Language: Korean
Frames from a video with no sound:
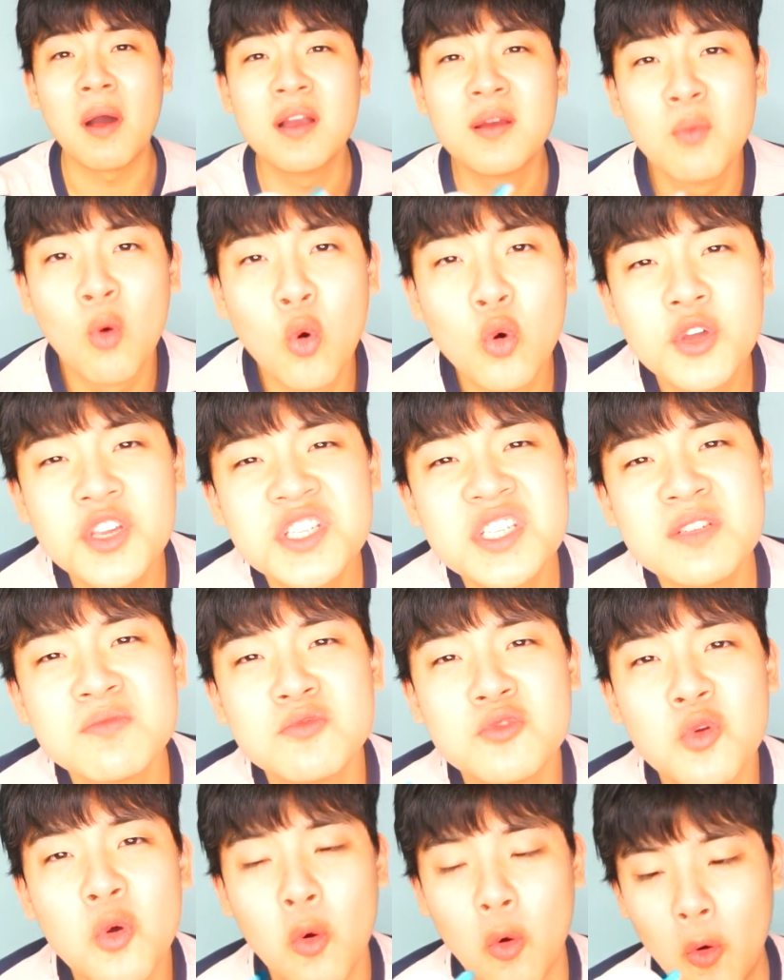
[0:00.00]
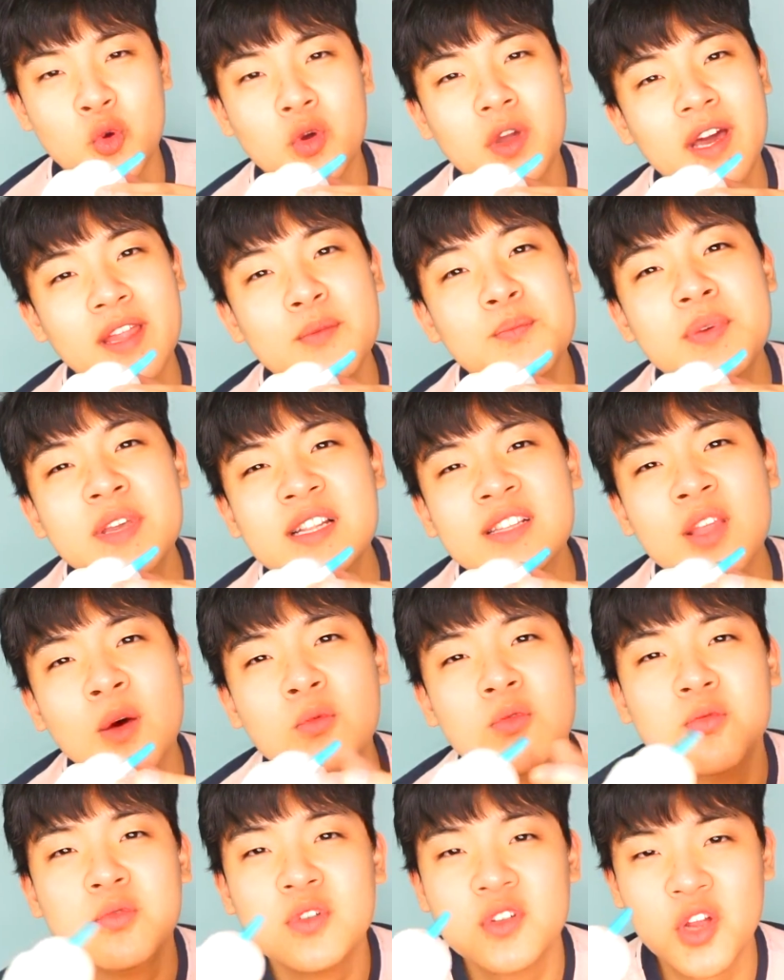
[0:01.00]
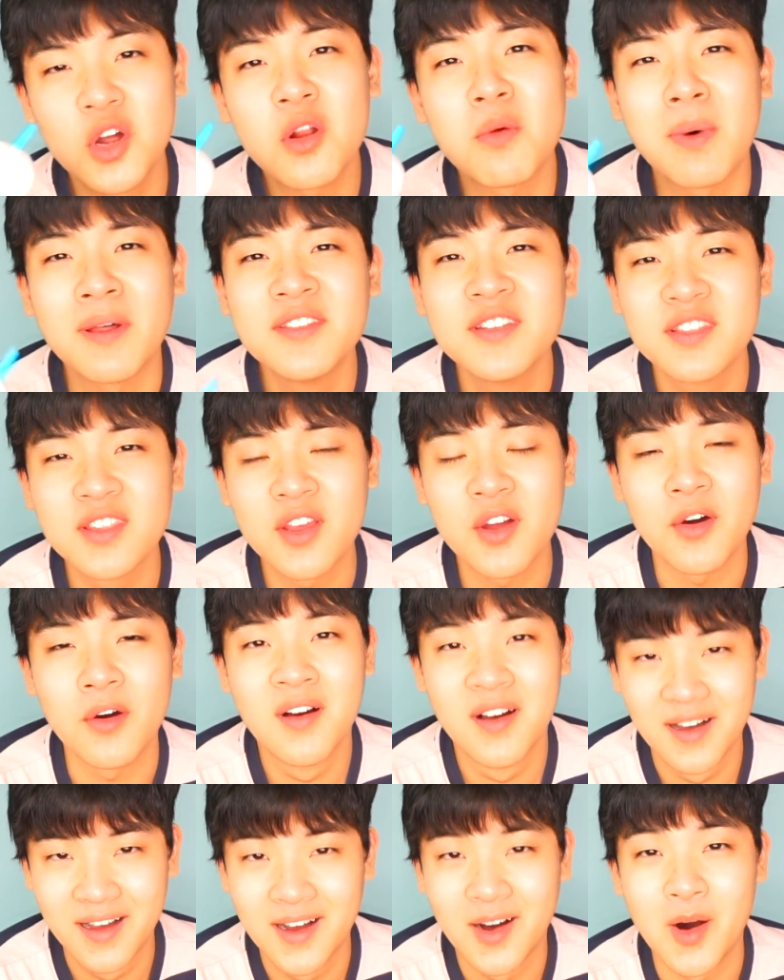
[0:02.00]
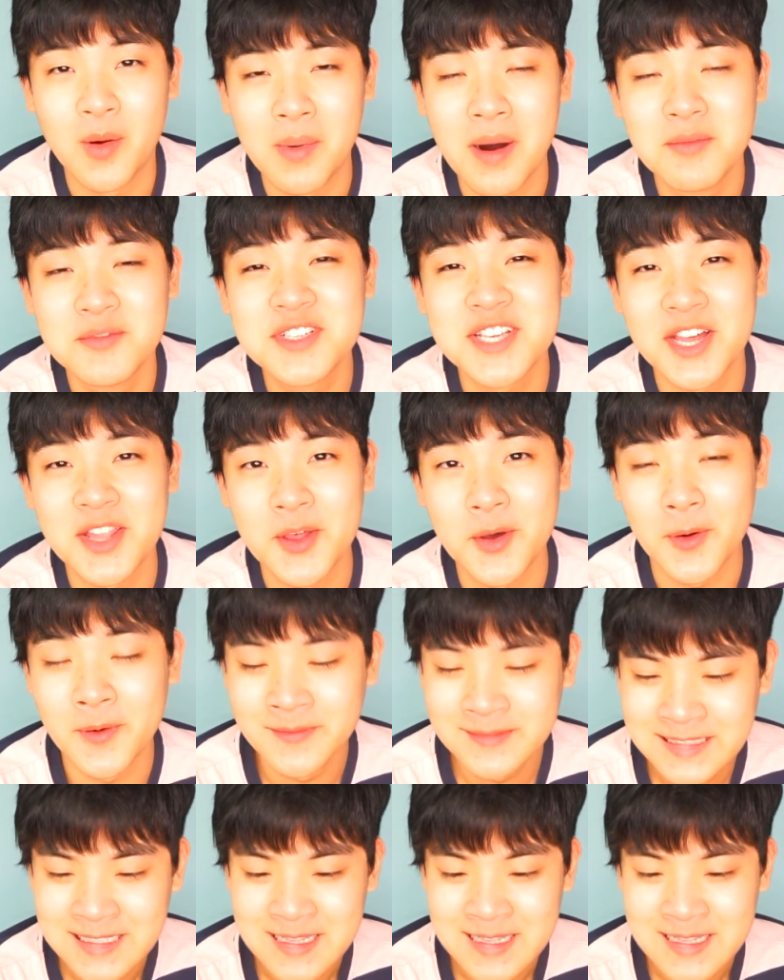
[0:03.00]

방금 호기심으로 여기 안에 필터 부분을 열어봤는데요 어마무시하네요